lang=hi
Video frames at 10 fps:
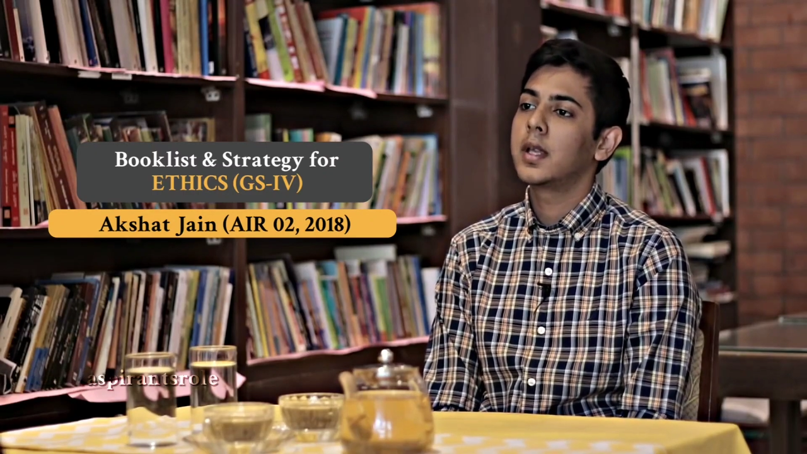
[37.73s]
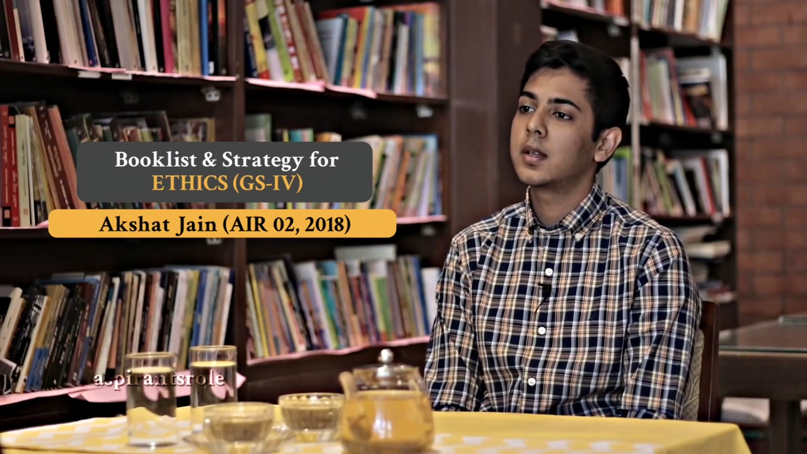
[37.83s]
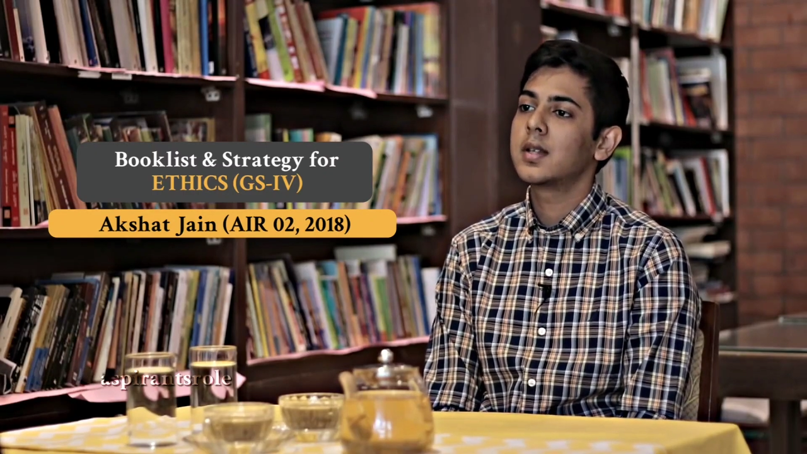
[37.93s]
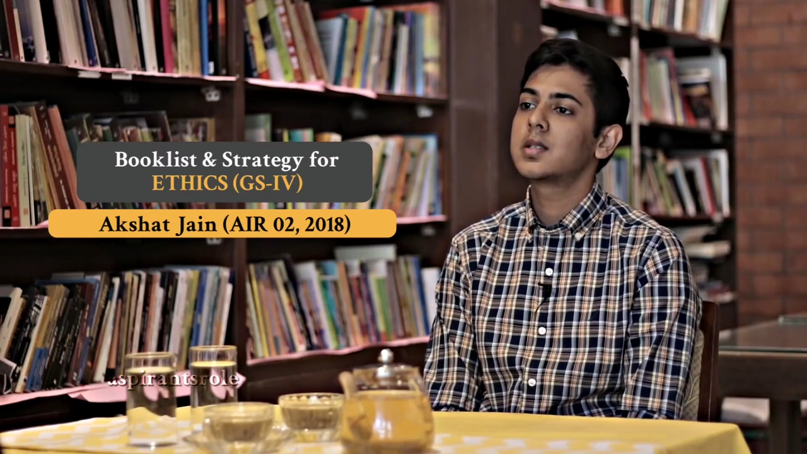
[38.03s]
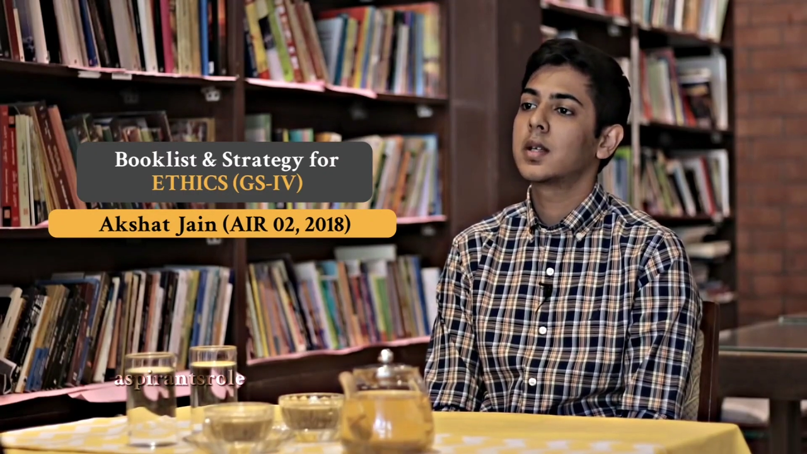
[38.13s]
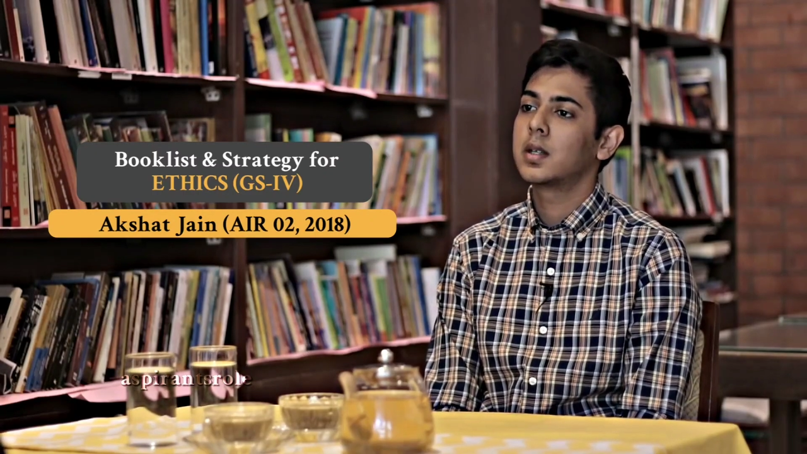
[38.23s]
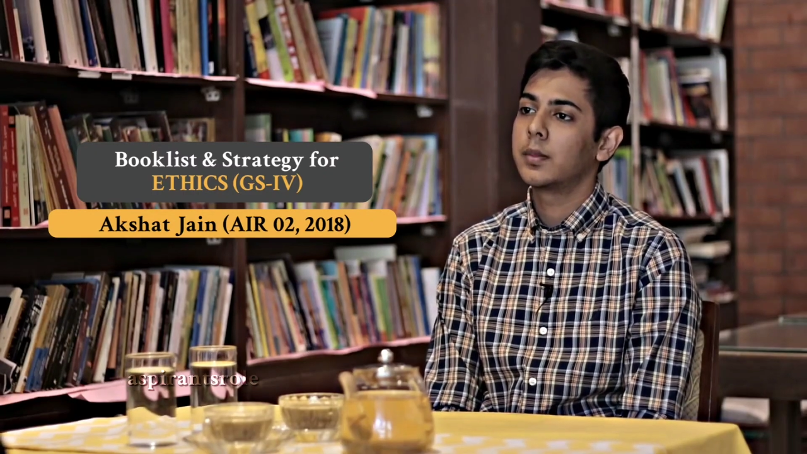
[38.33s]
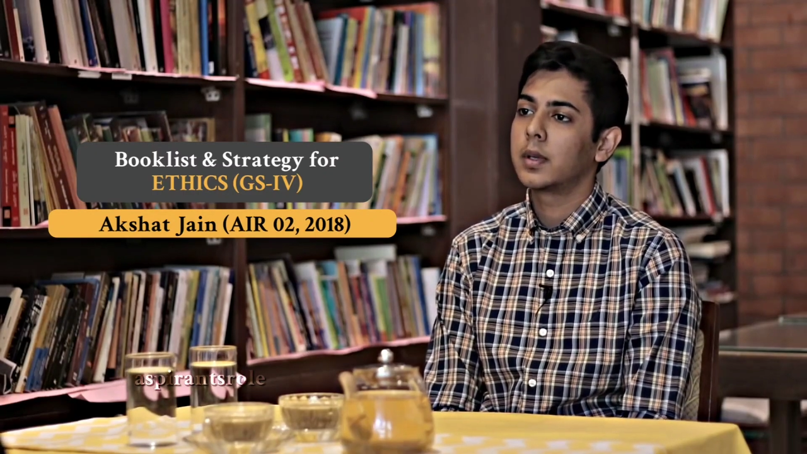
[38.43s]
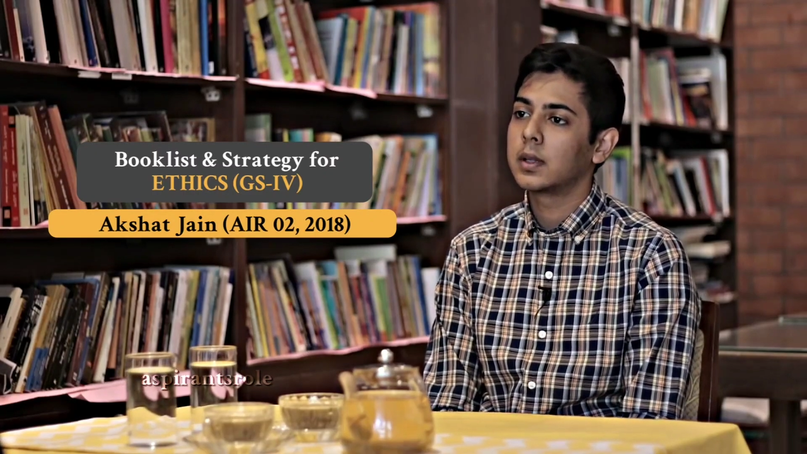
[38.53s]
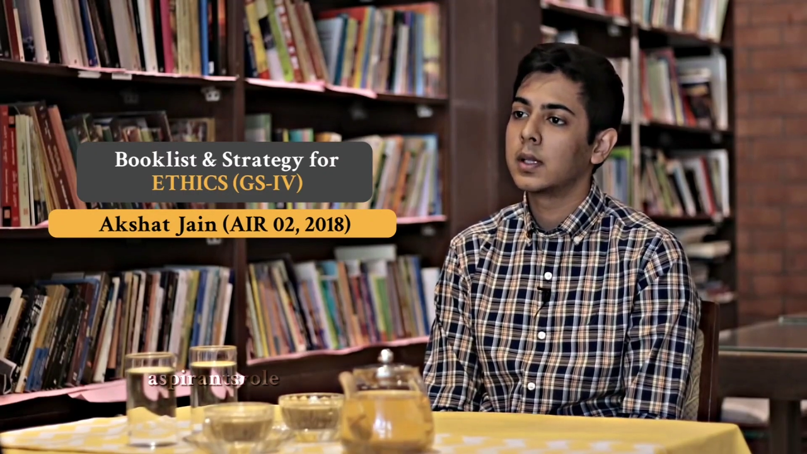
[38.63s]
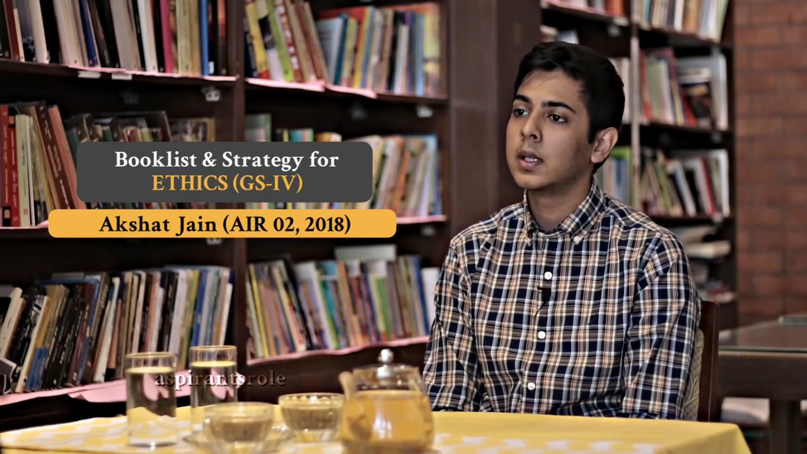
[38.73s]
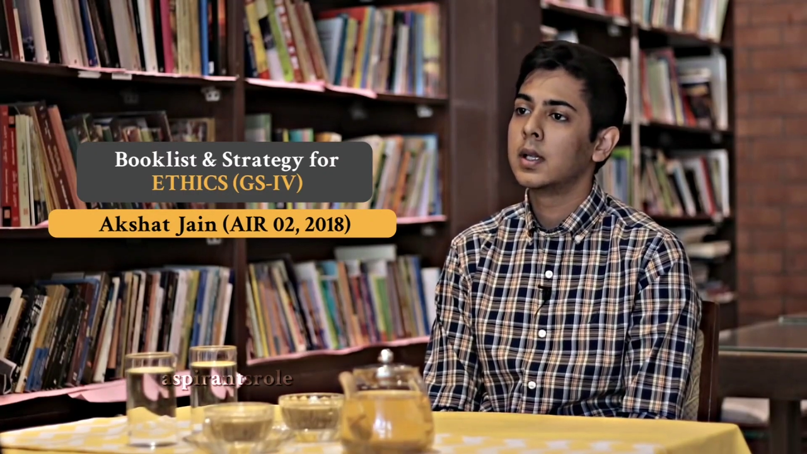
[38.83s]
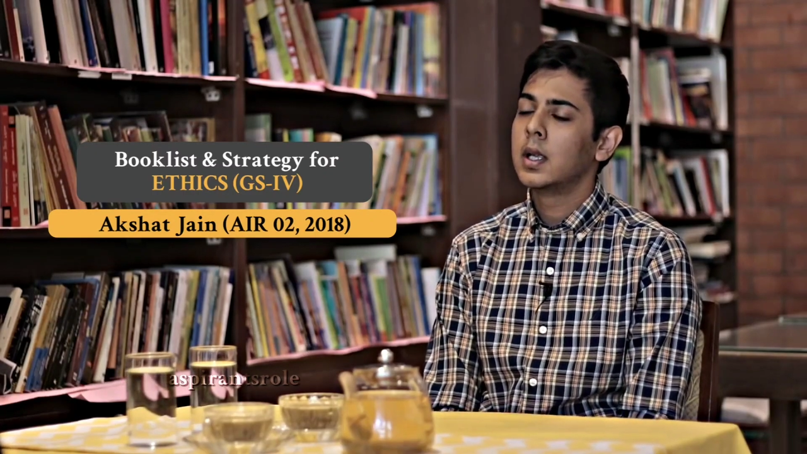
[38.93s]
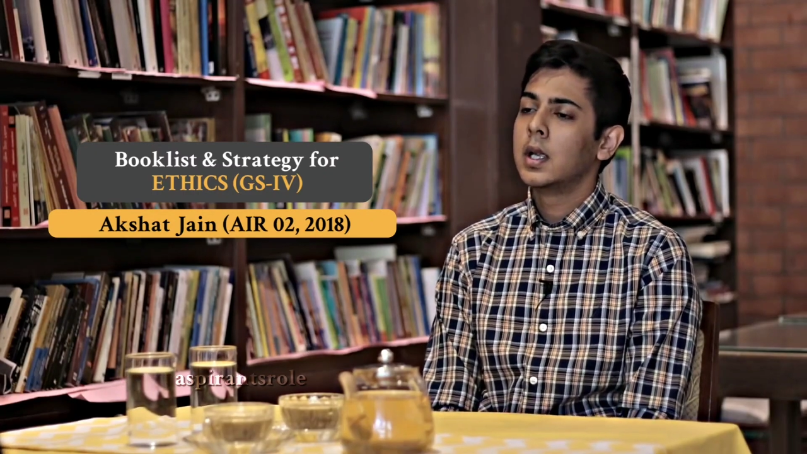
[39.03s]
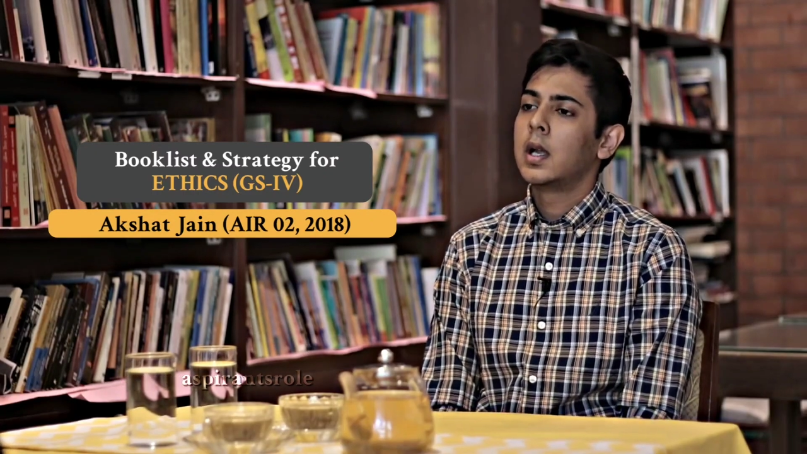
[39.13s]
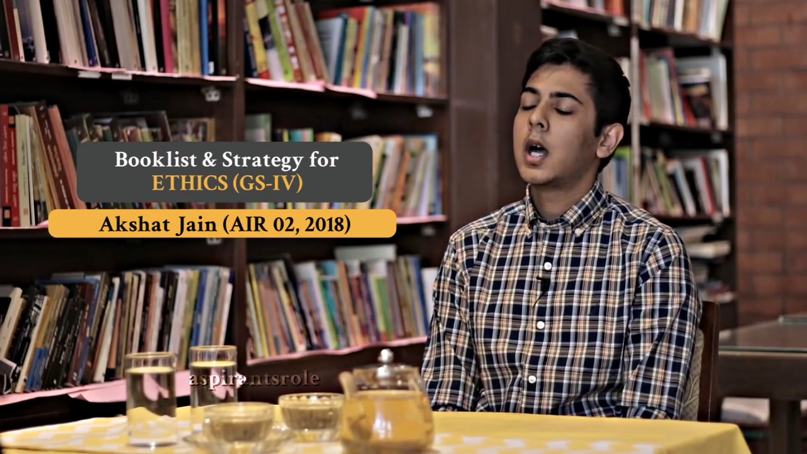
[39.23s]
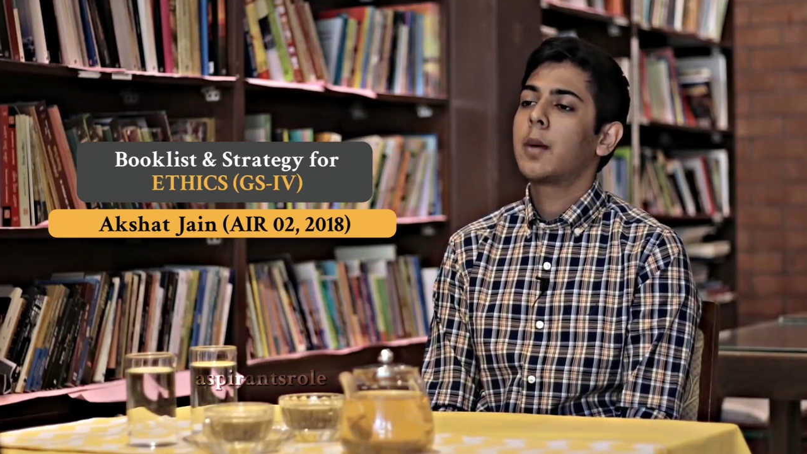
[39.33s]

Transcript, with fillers: इनरिच करना पड़ता है okay.